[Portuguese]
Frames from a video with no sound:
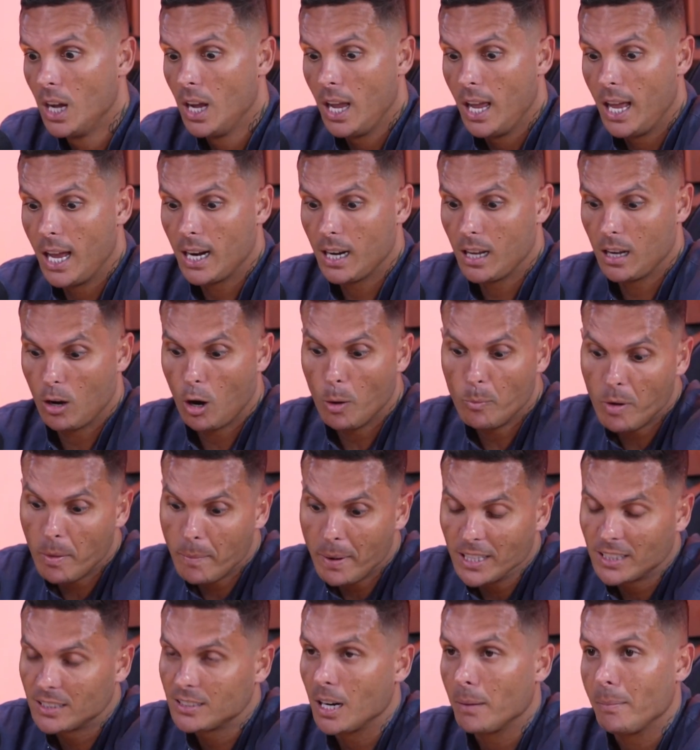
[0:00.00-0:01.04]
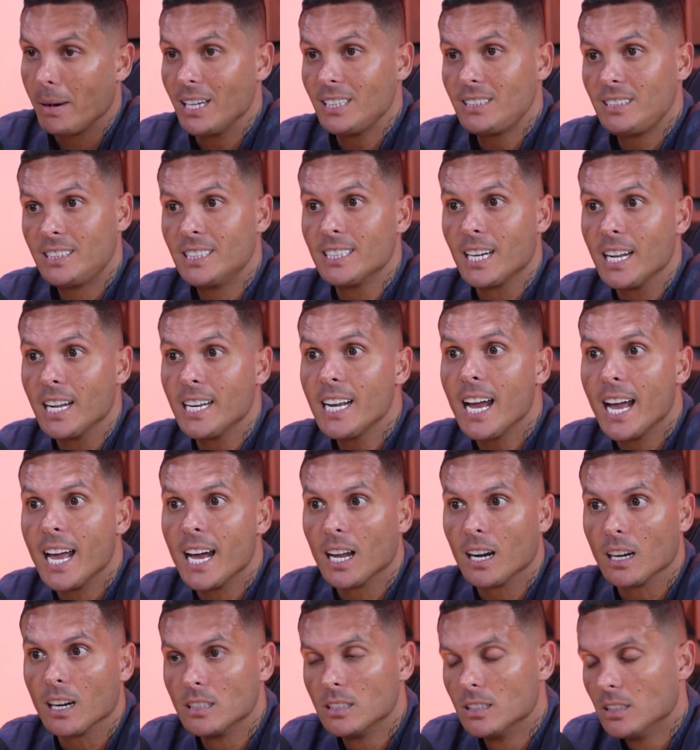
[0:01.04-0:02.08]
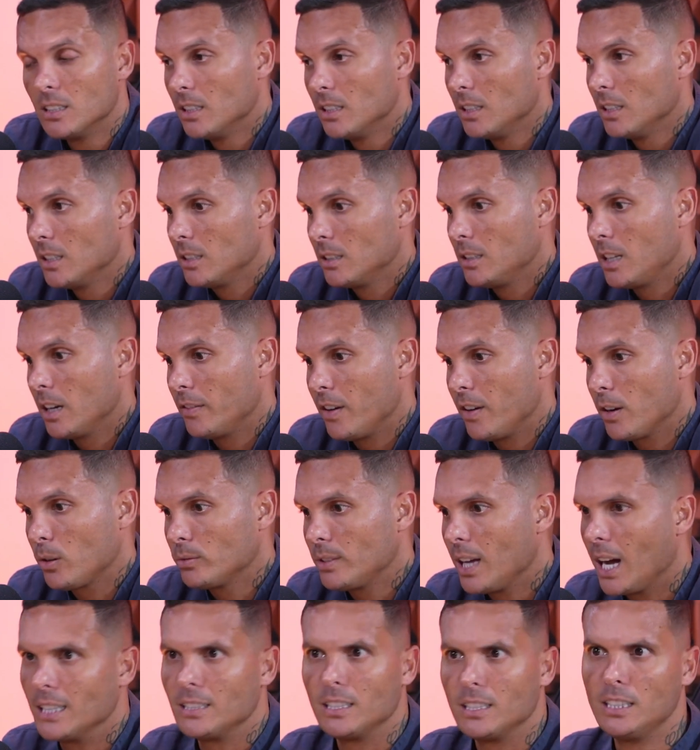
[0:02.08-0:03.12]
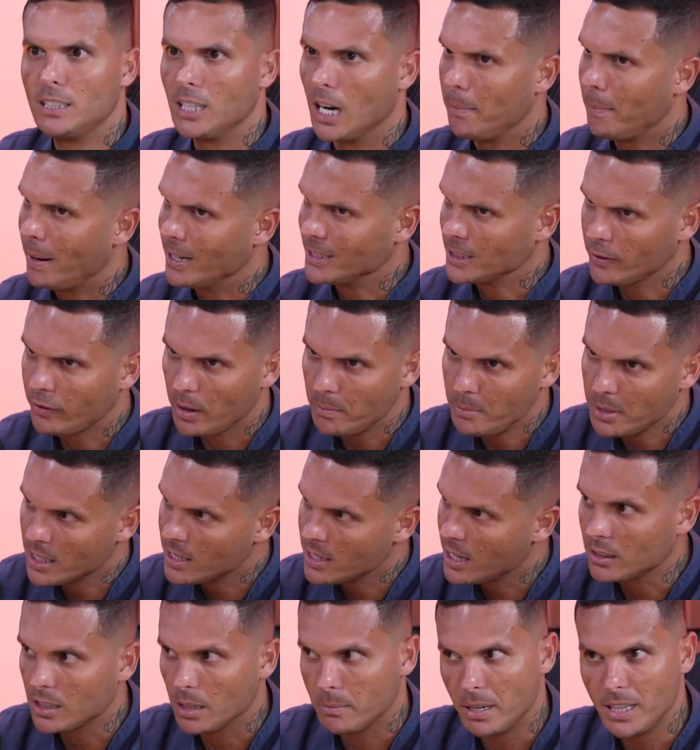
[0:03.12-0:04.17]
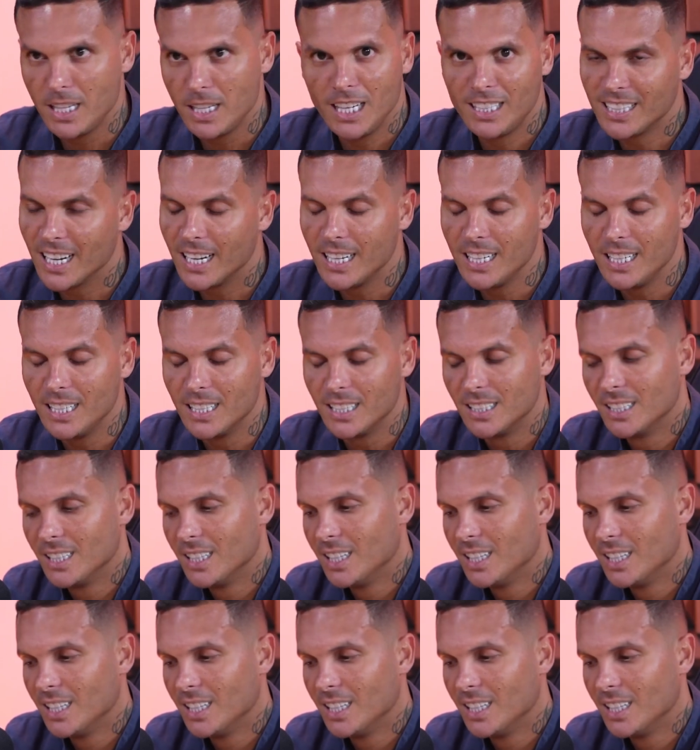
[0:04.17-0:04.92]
ela, obviamente, jamais tiraria ela da faculdade, e jamais a família dela também deixaria.